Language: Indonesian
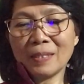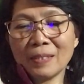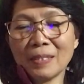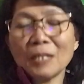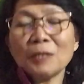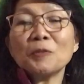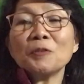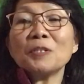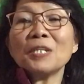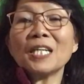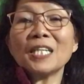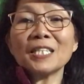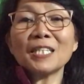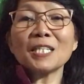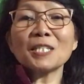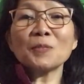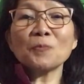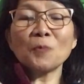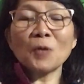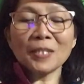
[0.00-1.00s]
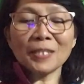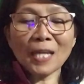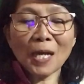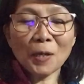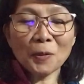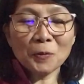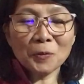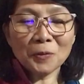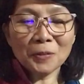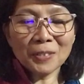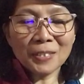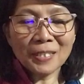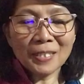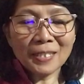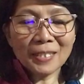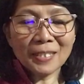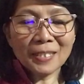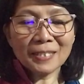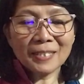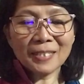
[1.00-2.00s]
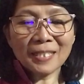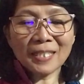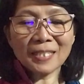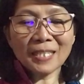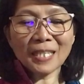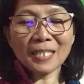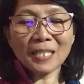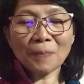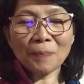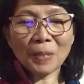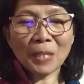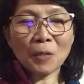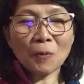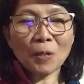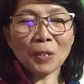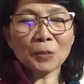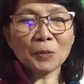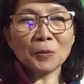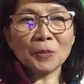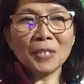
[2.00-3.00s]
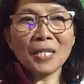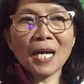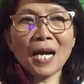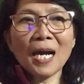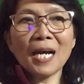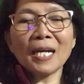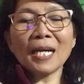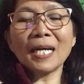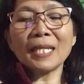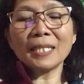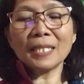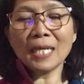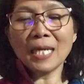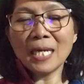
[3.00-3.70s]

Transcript: Tentunya kita semua tahu ceritanya pada waktu dia akan